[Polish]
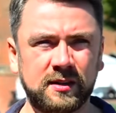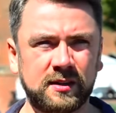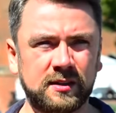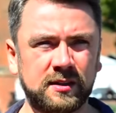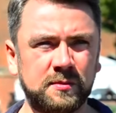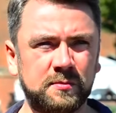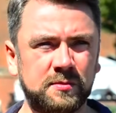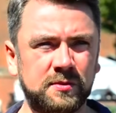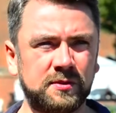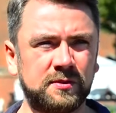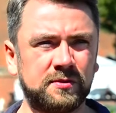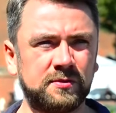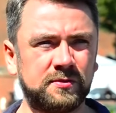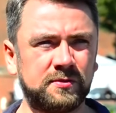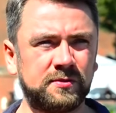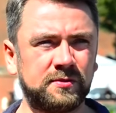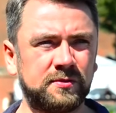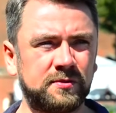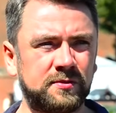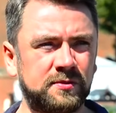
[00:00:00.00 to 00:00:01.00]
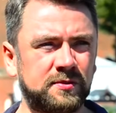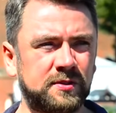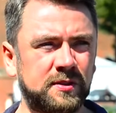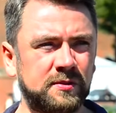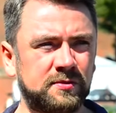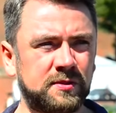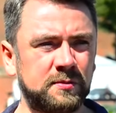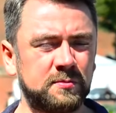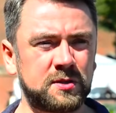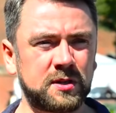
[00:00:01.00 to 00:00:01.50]
gdyby w
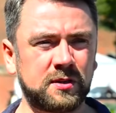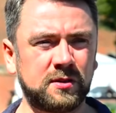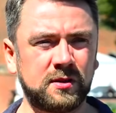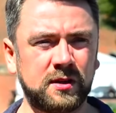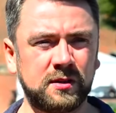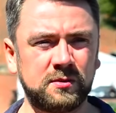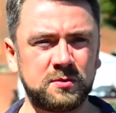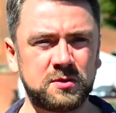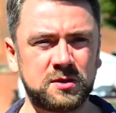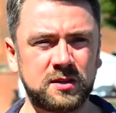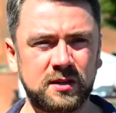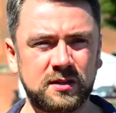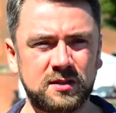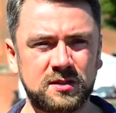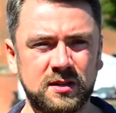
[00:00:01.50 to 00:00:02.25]
tym, w tym przekonaniu, że,